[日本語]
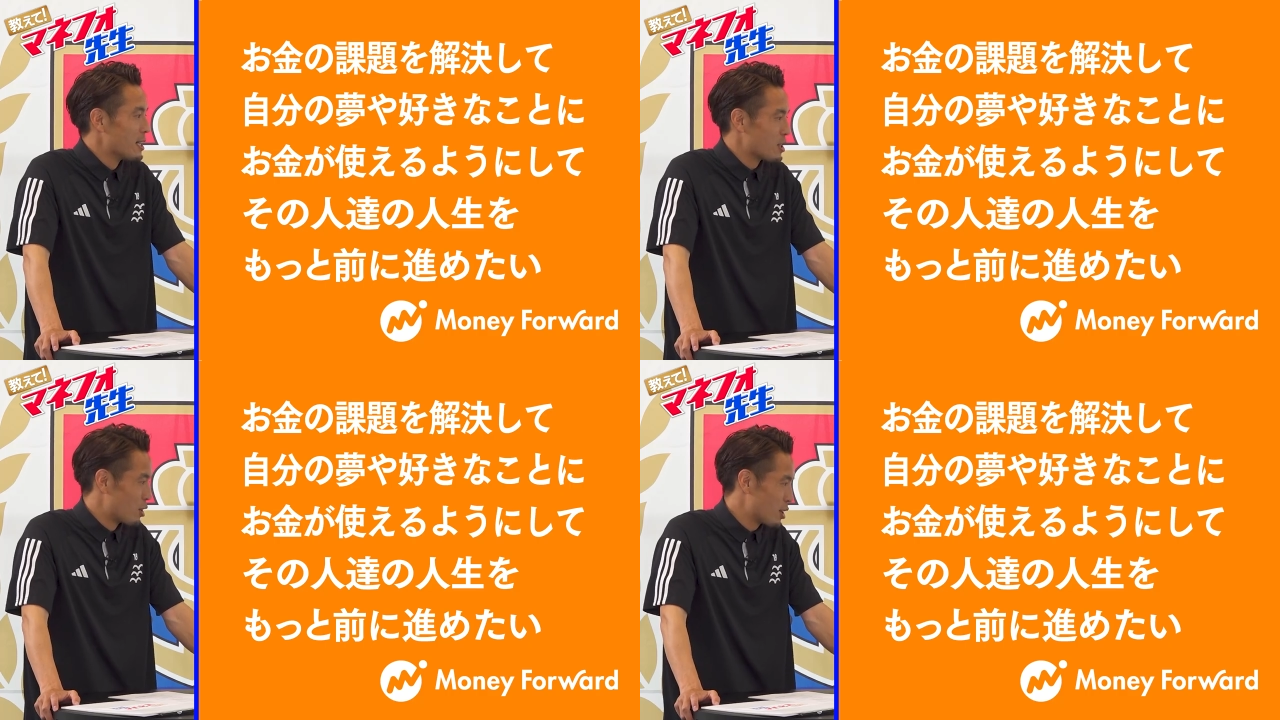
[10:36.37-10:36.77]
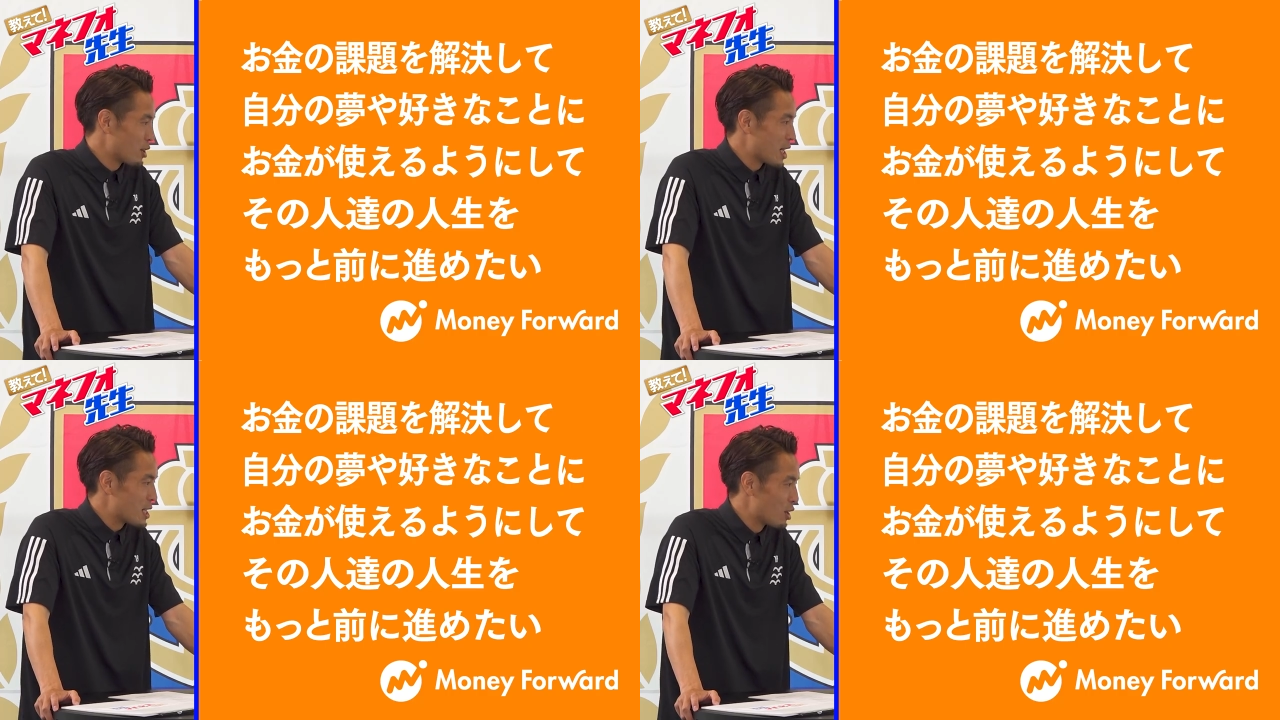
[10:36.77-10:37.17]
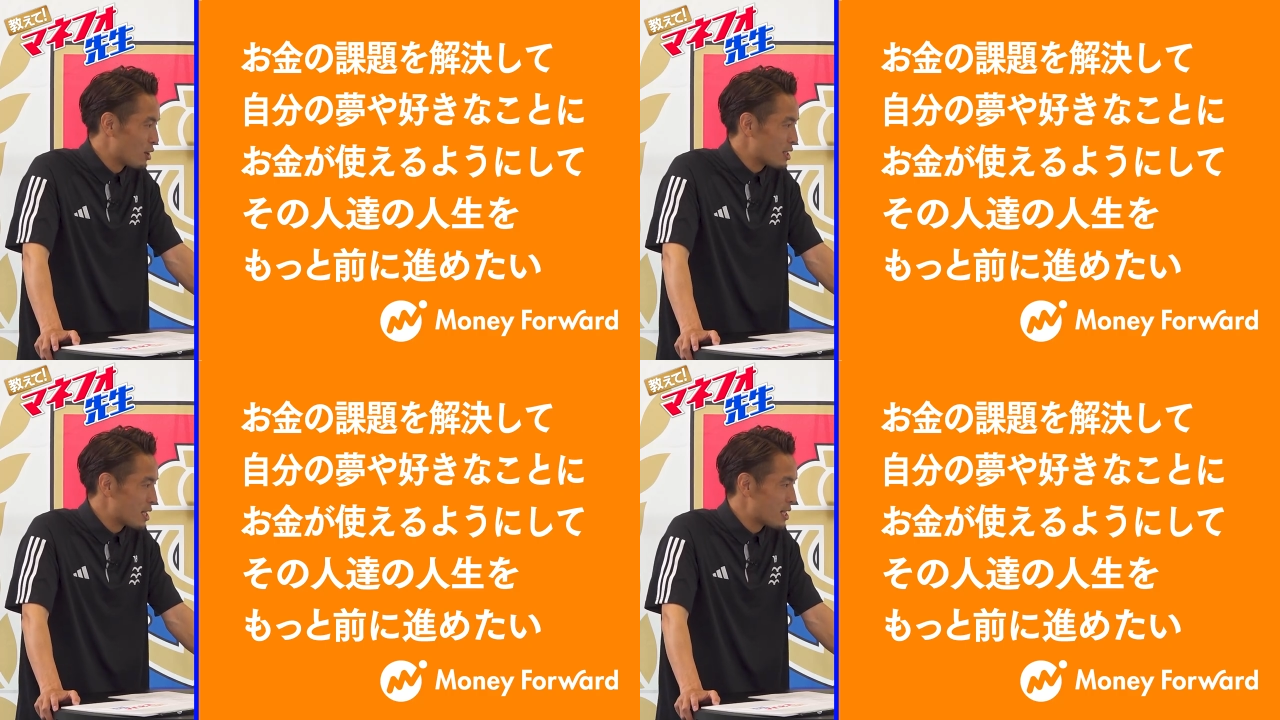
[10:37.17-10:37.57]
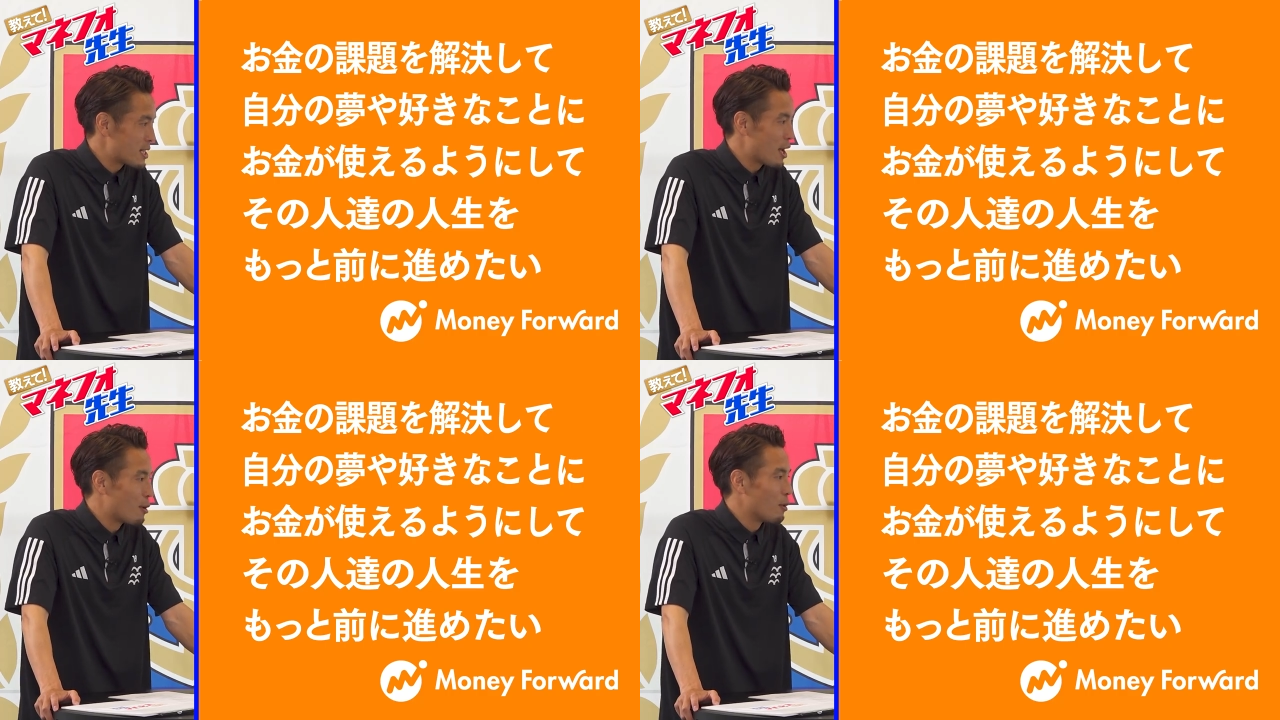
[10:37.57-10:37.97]
その人たちの人
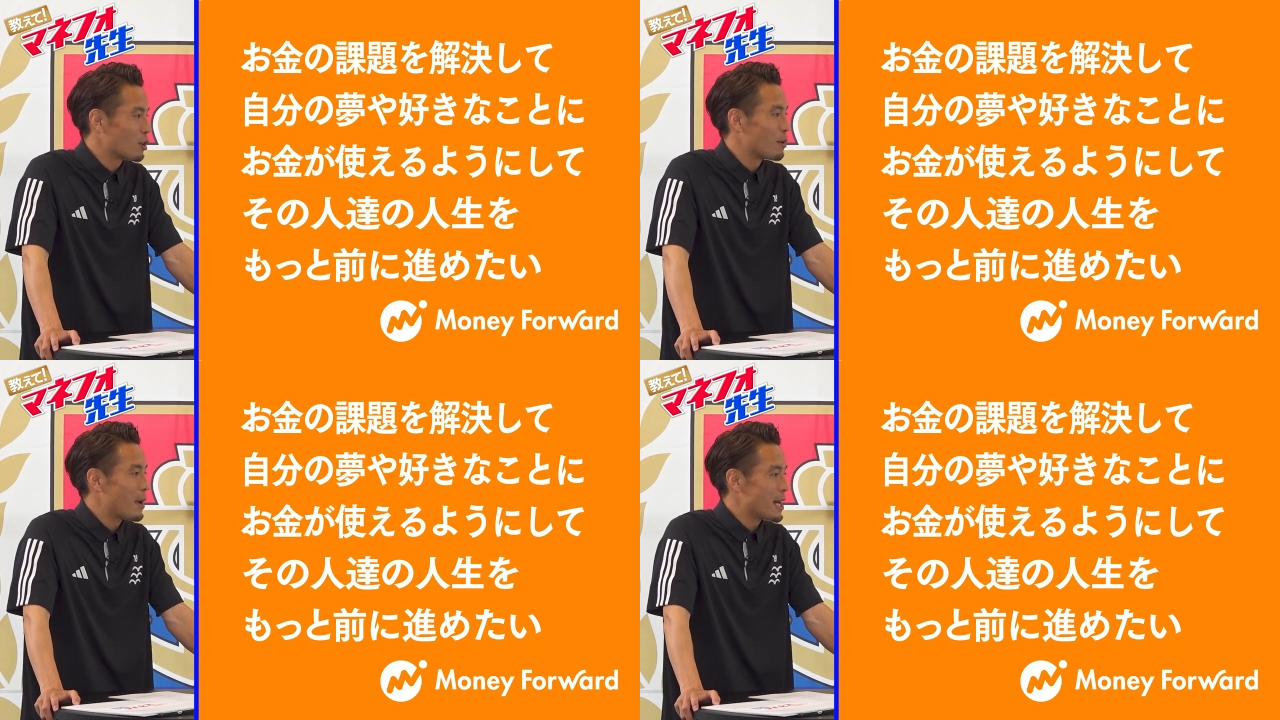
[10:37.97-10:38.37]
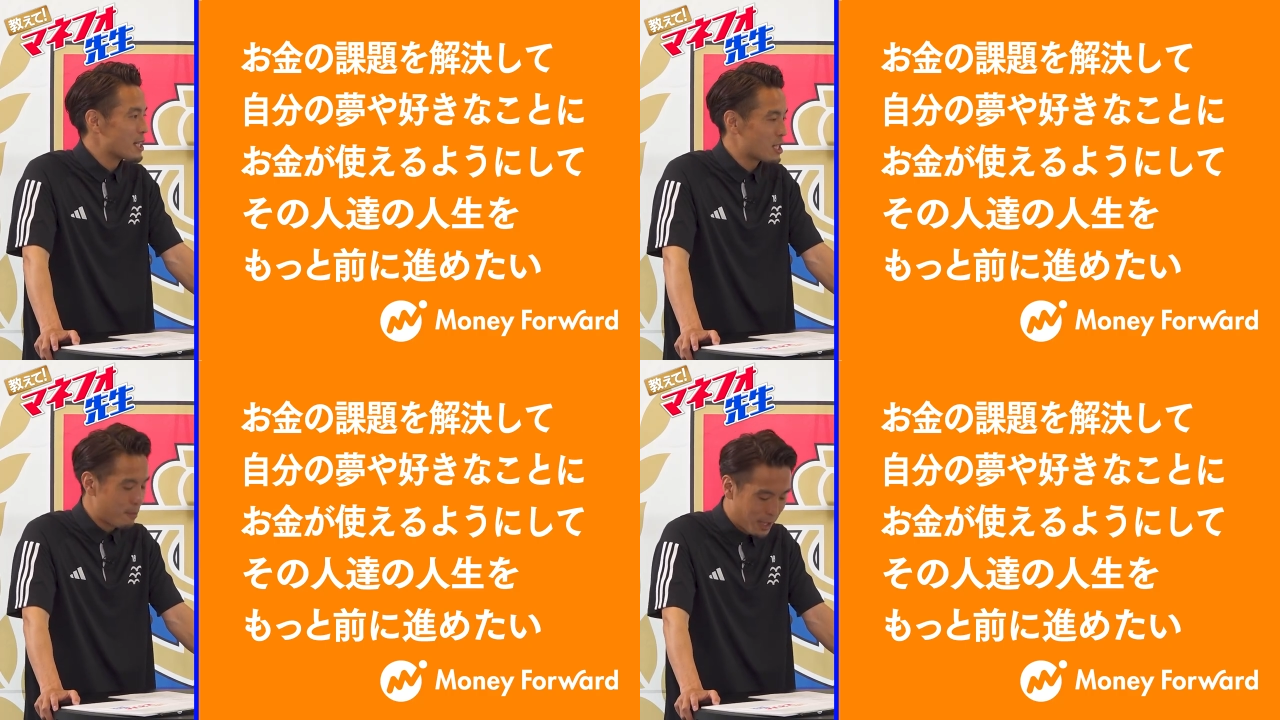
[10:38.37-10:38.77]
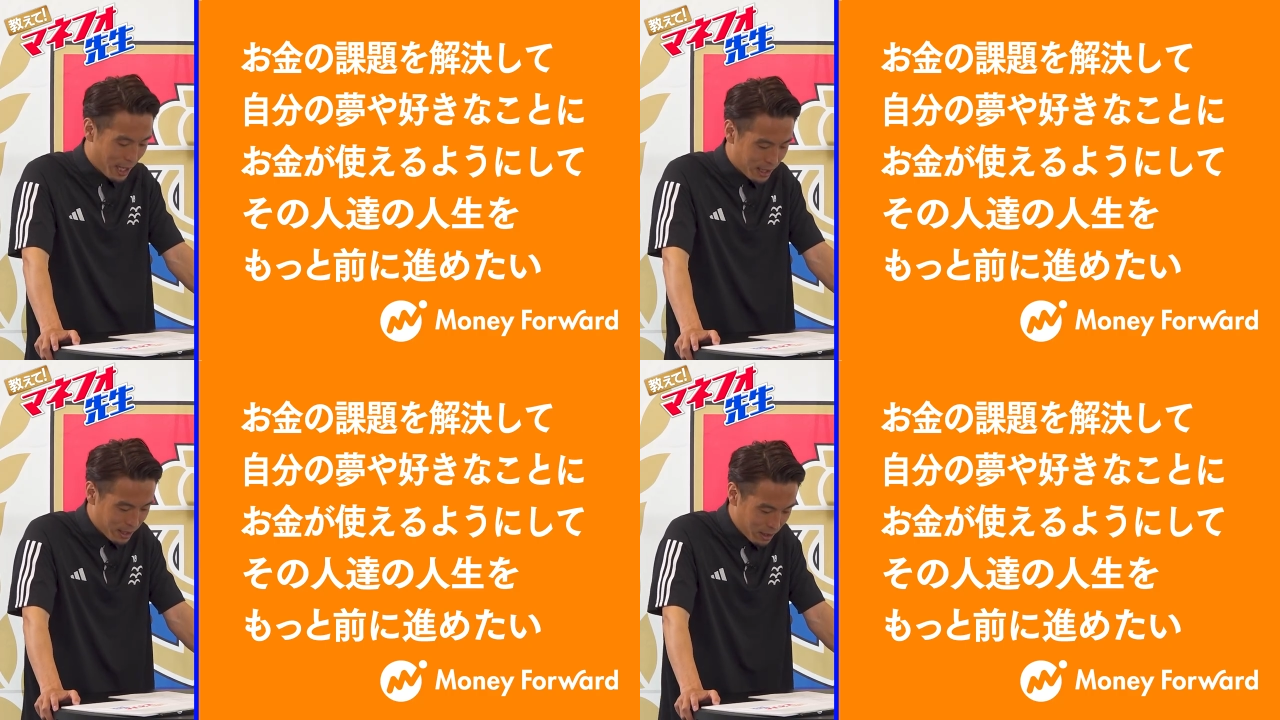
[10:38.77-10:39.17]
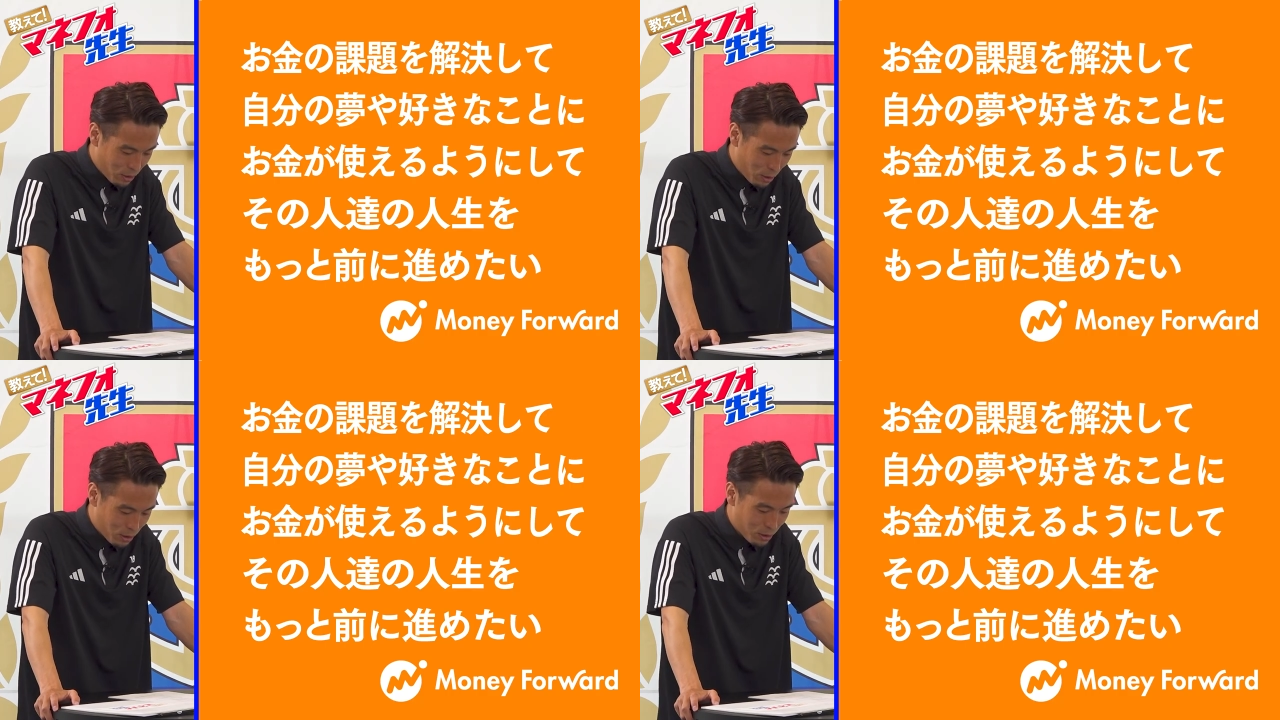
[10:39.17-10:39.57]
生をもっと前に進めたい
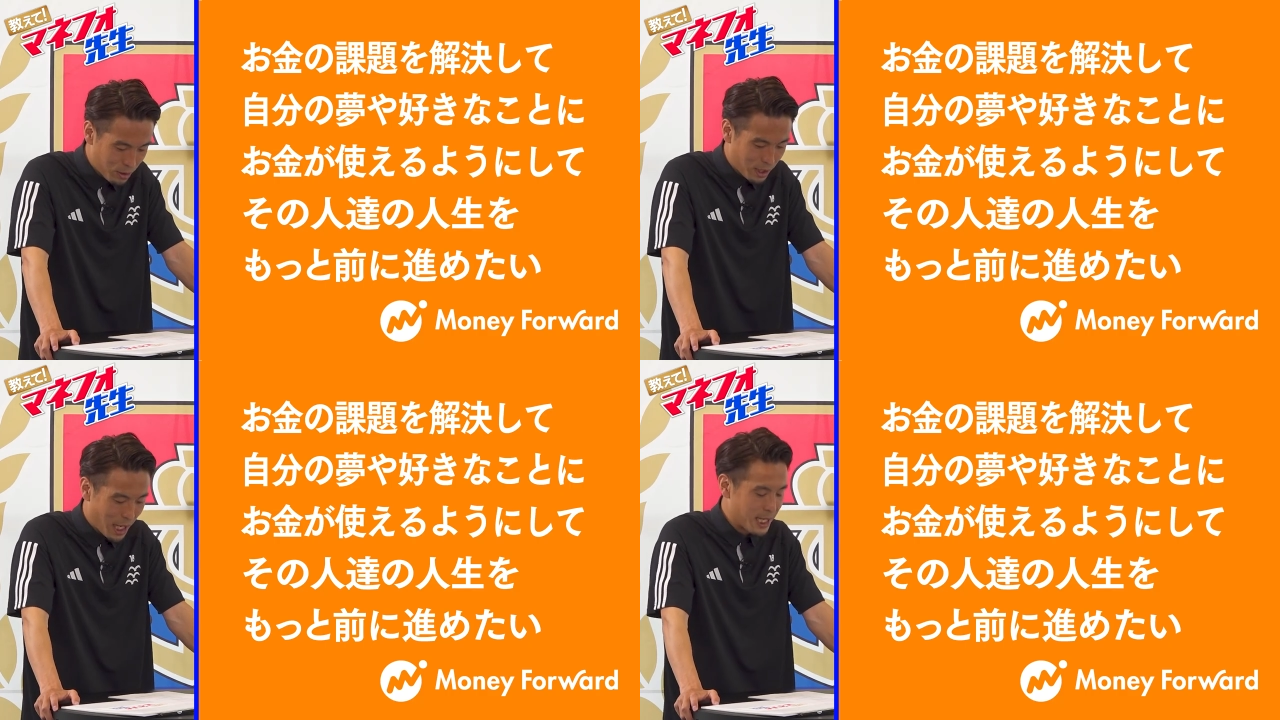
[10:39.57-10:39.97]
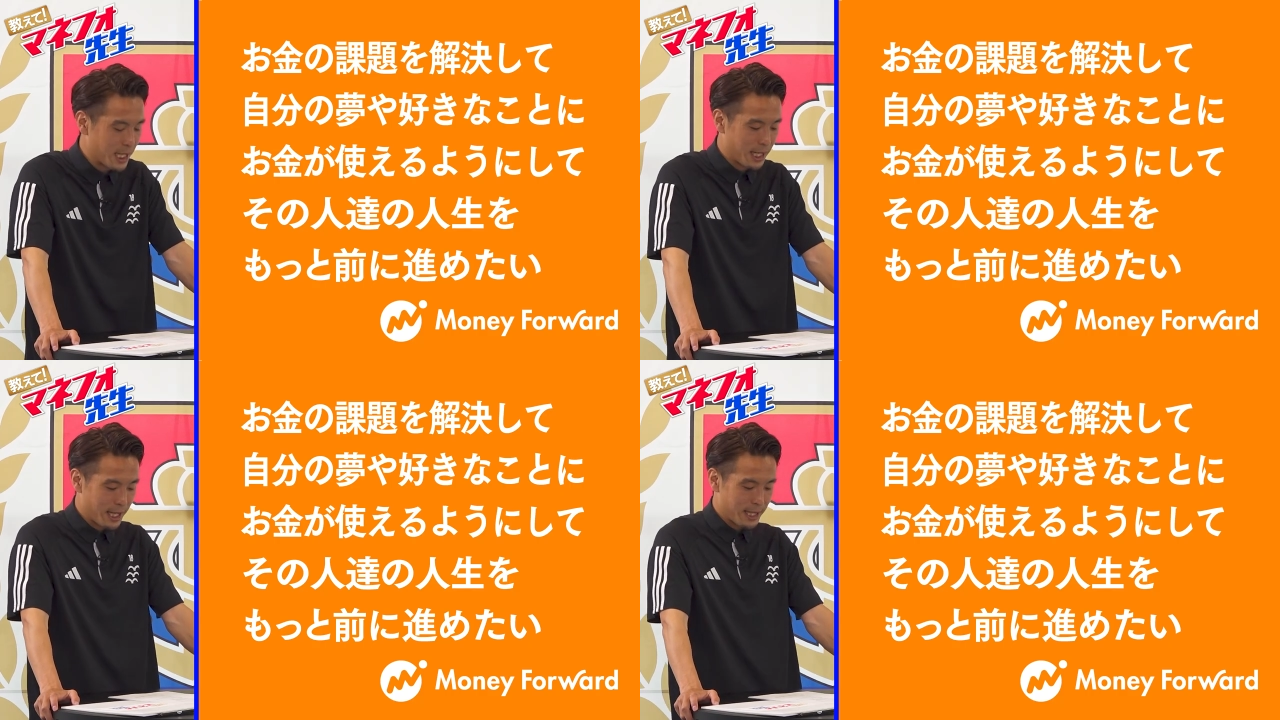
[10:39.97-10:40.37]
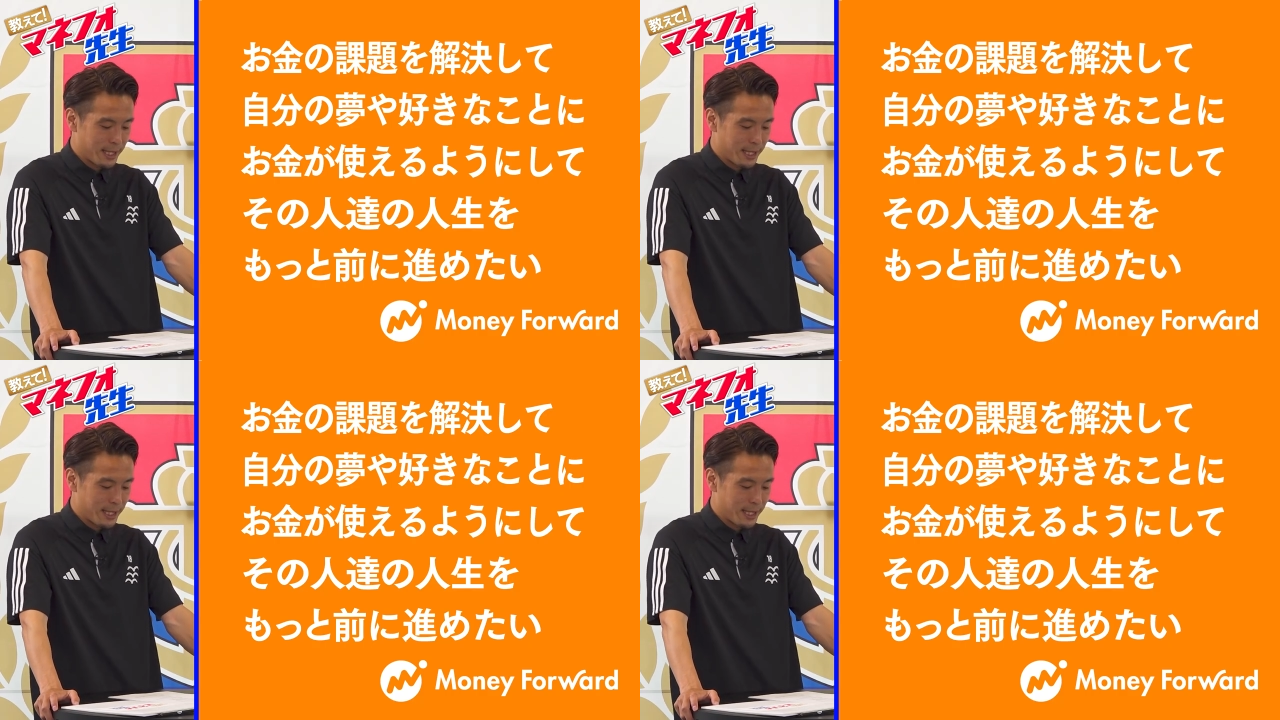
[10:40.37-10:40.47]
という会社なんで